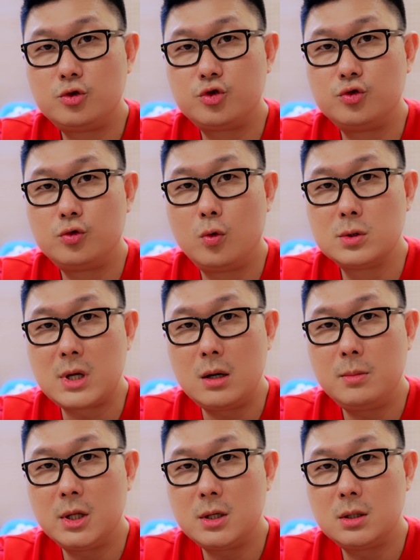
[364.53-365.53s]
주고
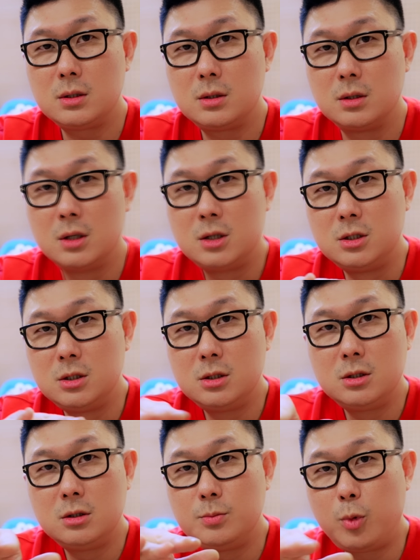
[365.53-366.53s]
살만한
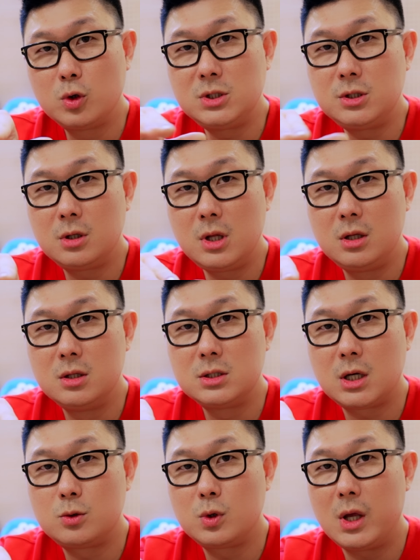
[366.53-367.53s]
그 포지션에 있는
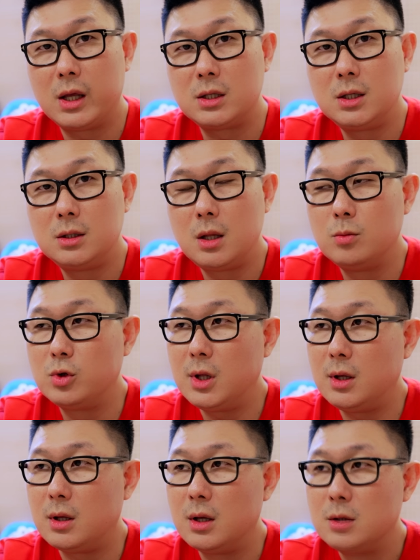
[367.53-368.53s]
차종이 아니기
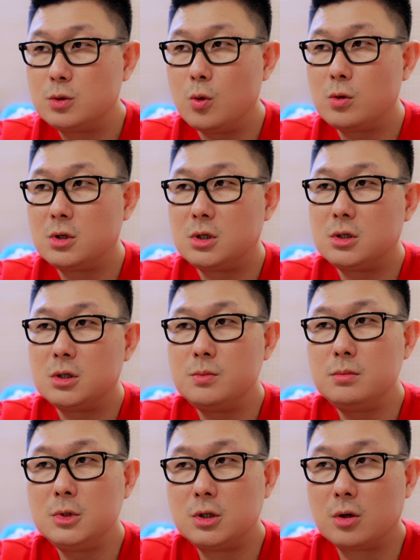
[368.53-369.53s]
때문에 조금
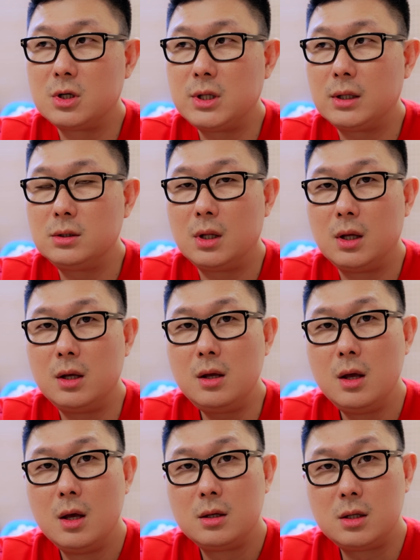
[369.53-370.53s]
조금 그렇긴 한데
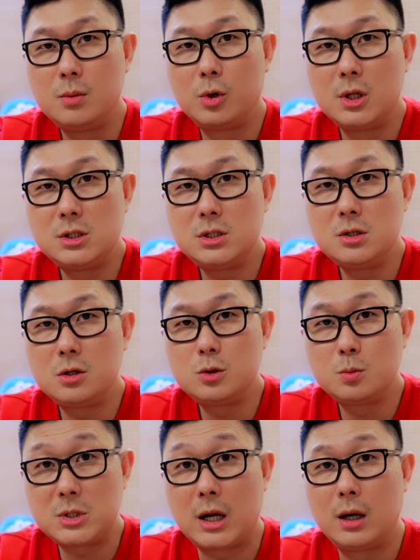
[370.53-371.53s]
이번에 신형이
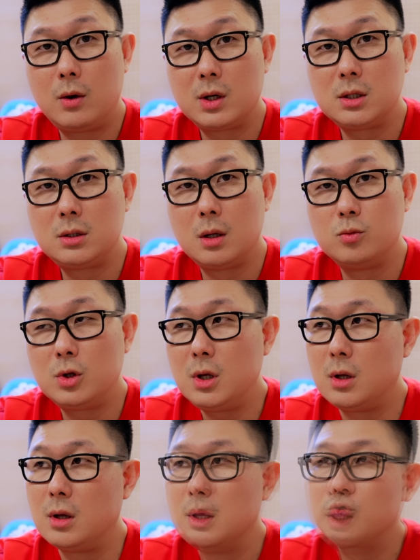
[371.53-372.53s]
좀 잘 나왔기
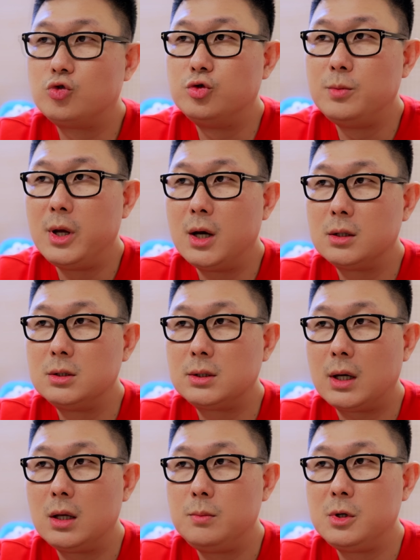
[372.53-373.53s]
때문에 구매하는
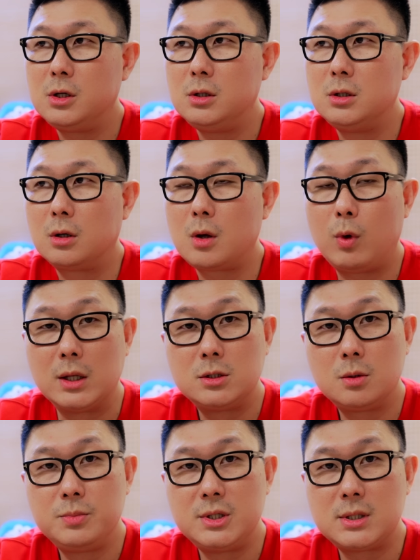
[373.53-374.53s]
타이밍을 이렇게
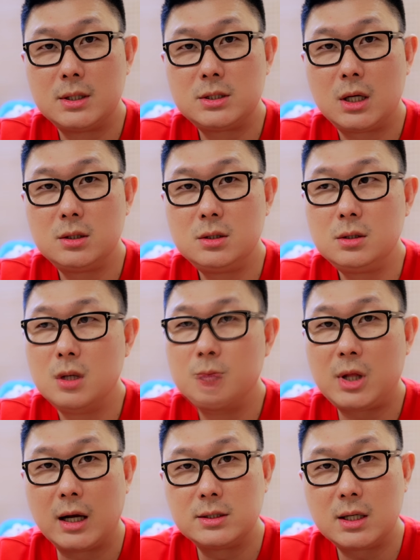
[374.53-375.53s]
완전 비싼 차는
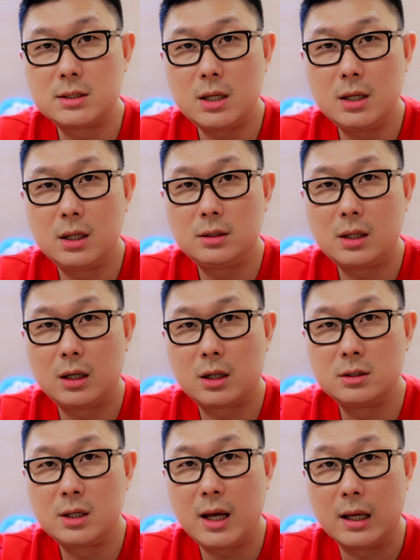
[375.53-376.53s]
당장
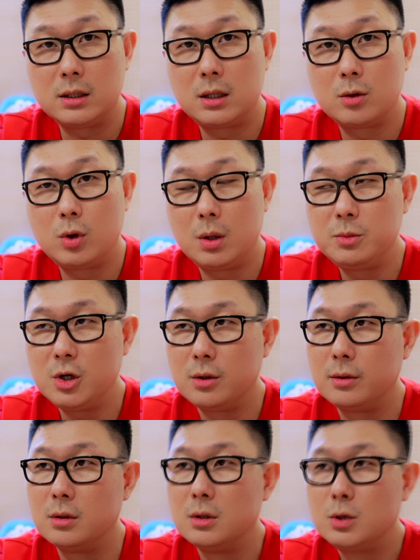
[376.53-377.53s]
사야겠다라는 게 아니라고
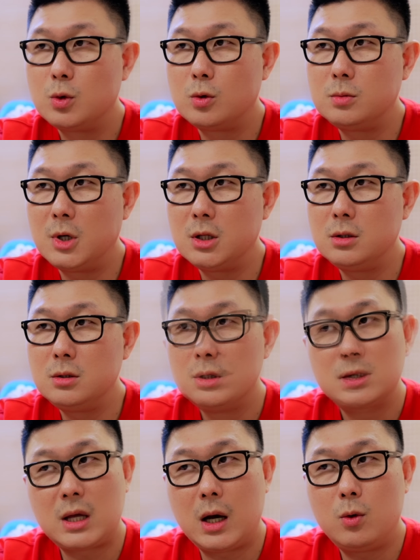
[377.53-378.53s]
하면 조금 한
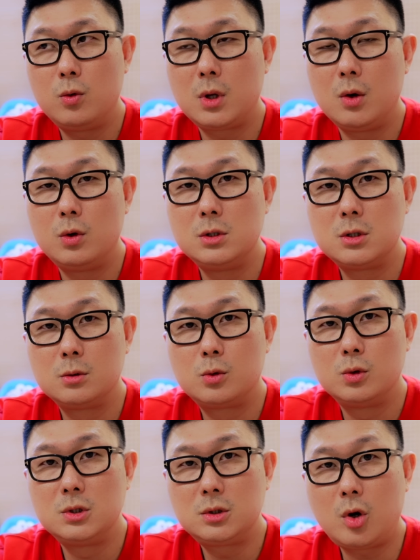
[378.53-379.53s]
4, 5개월
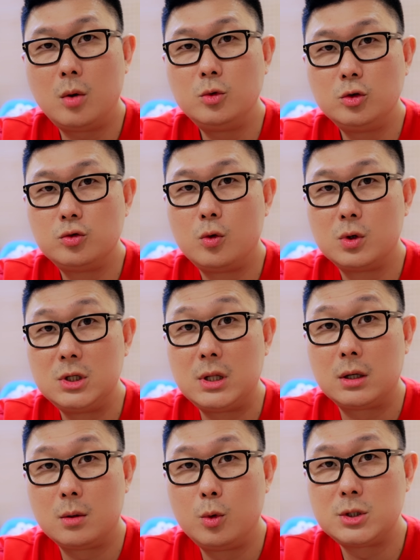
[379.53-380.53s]
정도는 텀을 두고
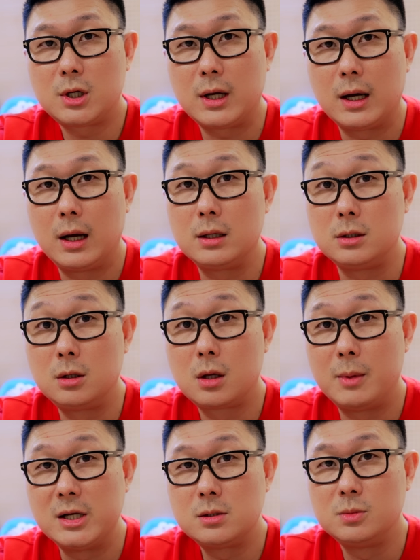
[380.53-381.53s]
기다려보셔라 이렇게
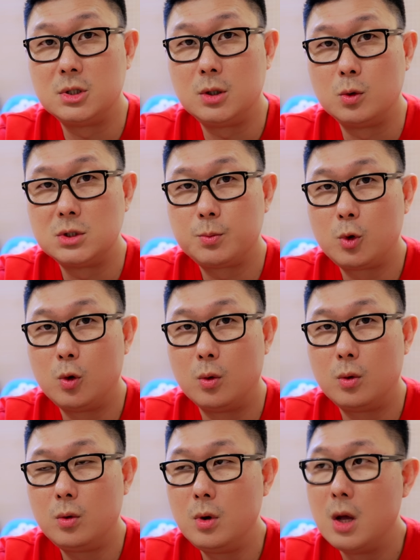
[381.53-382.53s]
말씀드리고
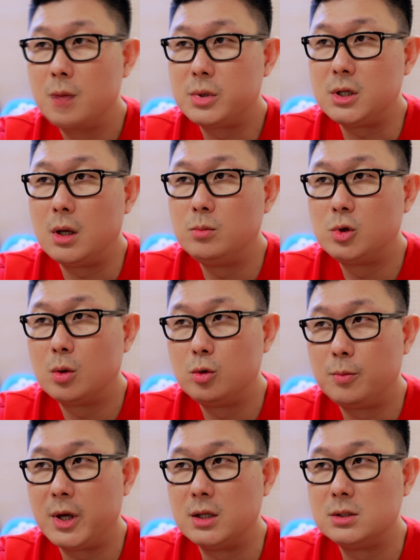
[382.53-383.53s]
싶고
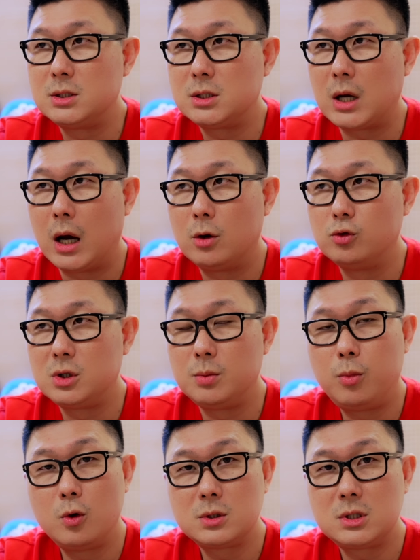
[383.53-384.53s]
BMW, 벤츠, 아우디,
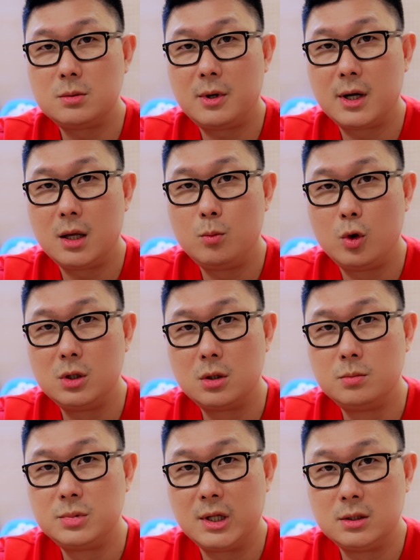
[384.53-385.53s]
폭스바겐 뭐
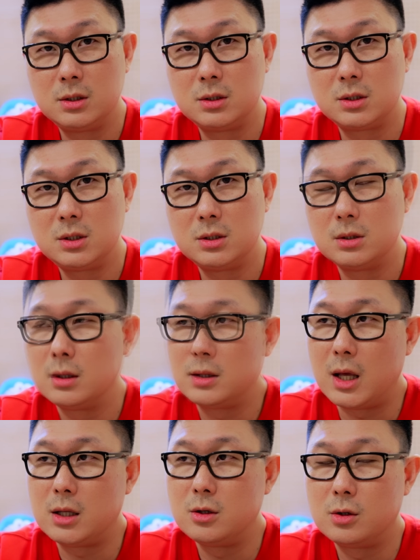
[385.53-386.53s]
이런 브랜드들은
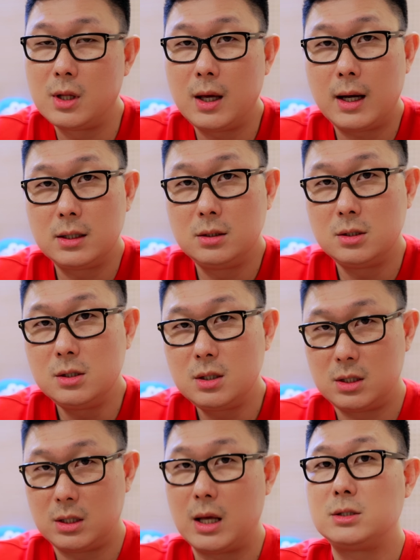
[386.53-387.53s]
내년에 할인을
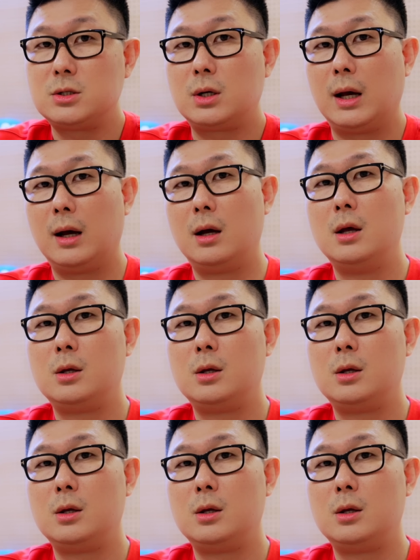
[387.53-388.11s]
기대하셔라